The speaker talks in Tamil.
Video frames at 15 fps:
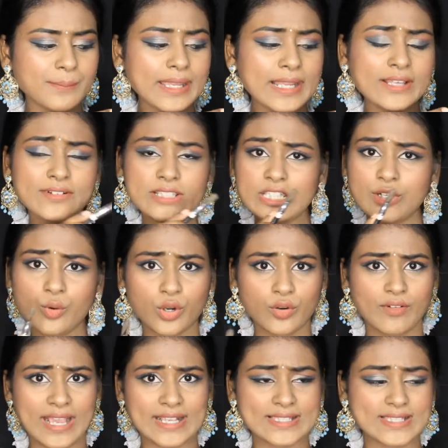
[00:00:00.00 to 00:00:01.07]
மேலே வந்து
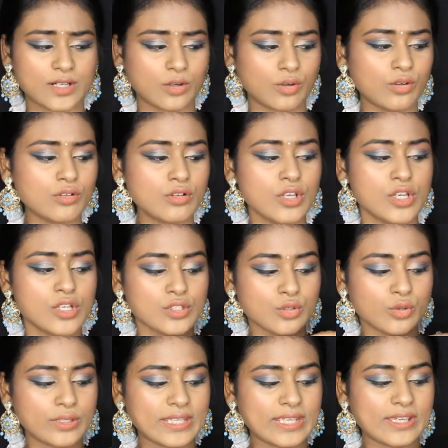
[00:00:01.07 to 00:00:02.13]
ஒரு வேக்ஸ் இருக்கும்
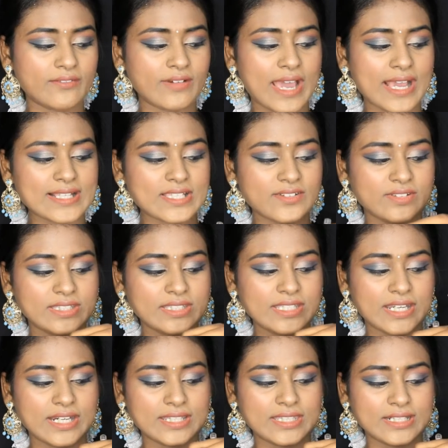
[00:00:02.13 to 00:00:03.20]
ஸோ நீங்கள் வேக்ஸை வந்து
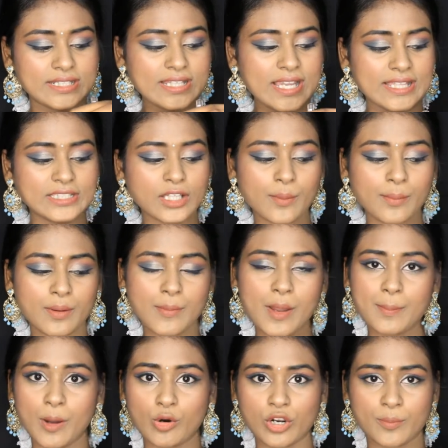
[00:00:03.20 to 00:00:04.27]
எடுத்துட்டு
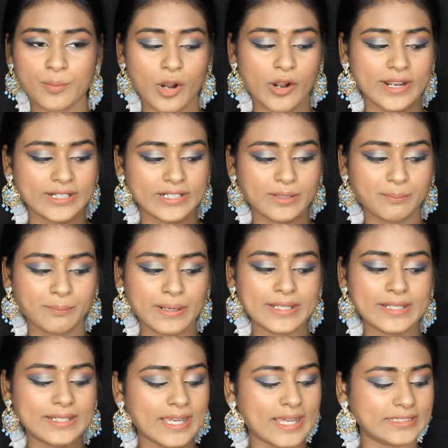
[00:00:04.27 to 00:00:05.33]
அதுக்கப்புறமா பவுடர் ப்ராடக்ட் டிப்
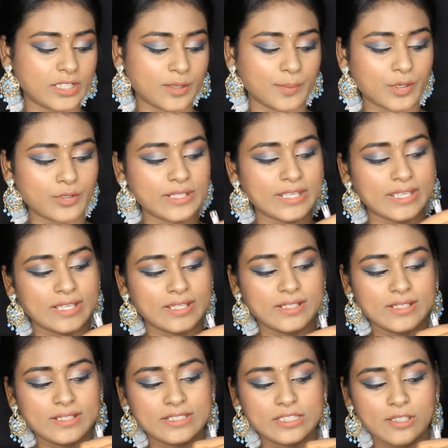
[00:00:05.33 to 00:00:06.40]
பண்ணிவிட்டு அதுக்கப்புறம் நீங்கள்
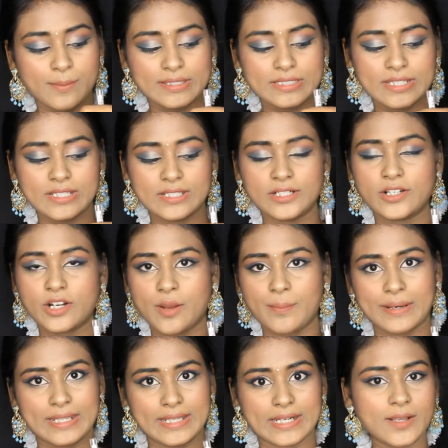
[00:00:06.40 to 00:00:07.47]
இந்த மாதிரி ட்ரா
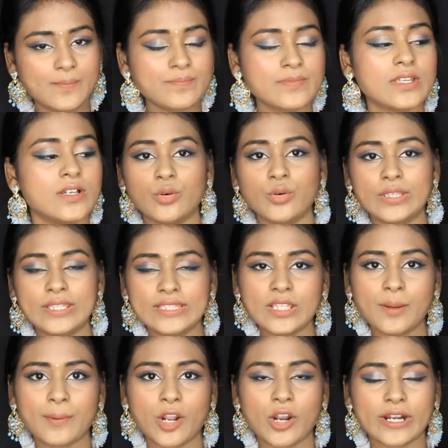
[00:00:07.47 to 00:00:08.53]
பண்ணிக்கலாம் ஸோ
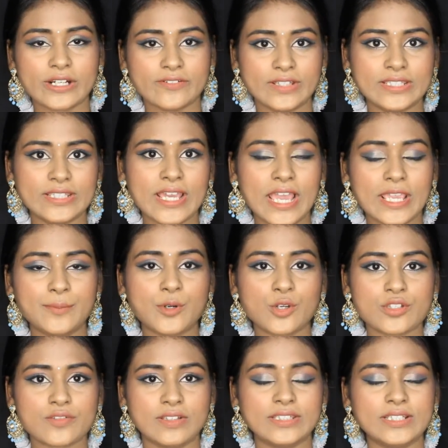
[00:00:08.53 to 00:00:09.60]
இந்த ப்ராடக்ட் வந்து
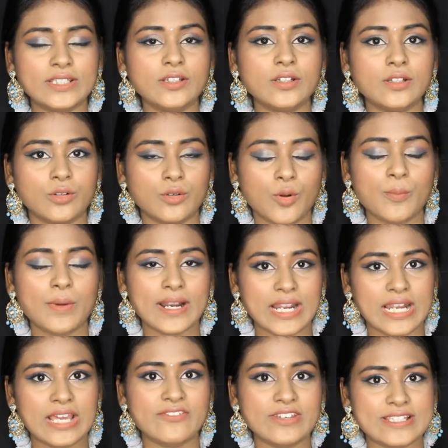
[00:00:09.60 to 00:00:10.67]
ஐப்ரோஸ் வந்து ரொம்ப
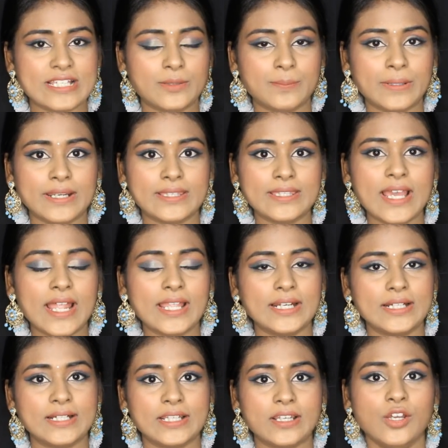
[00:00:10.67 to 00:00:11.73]
நல்லாவே செட் பண்ணுது
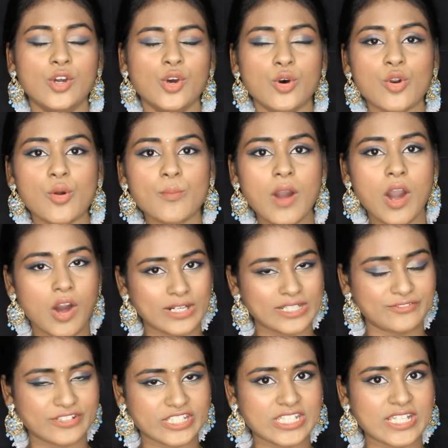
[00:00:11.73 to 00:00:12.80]
அண்ட் ரொம்ப
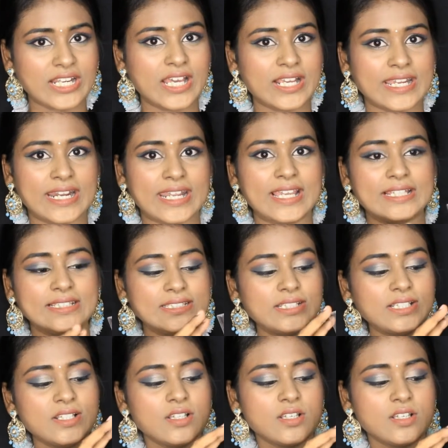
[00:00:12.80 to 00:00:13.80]
ஆர்டிஃபிஷியலாக கிடையாது